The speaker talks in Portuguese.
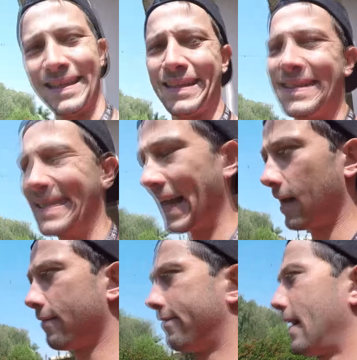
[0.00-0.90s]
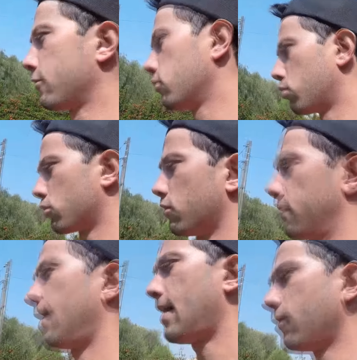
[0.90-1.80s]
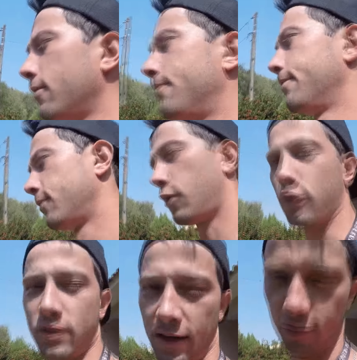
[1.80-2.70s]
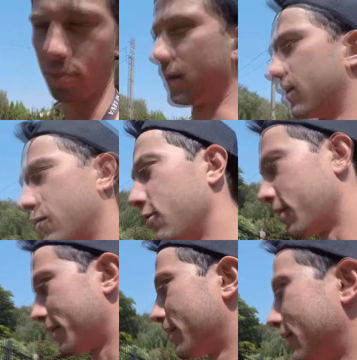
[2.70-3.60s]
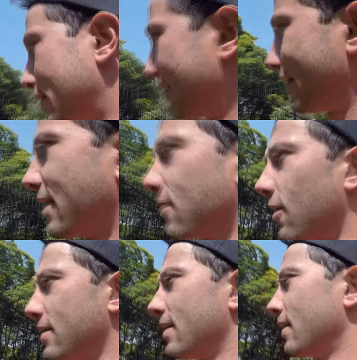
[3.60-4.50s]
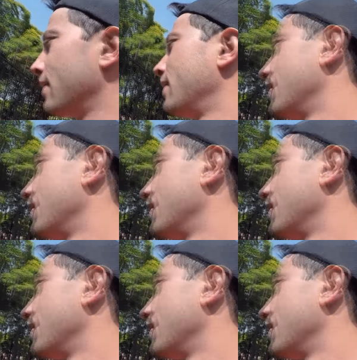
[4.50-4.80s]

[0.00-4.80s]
Está lavado o bruto velho. Olha eu saindo do portão de novo. Vocês gostam, né?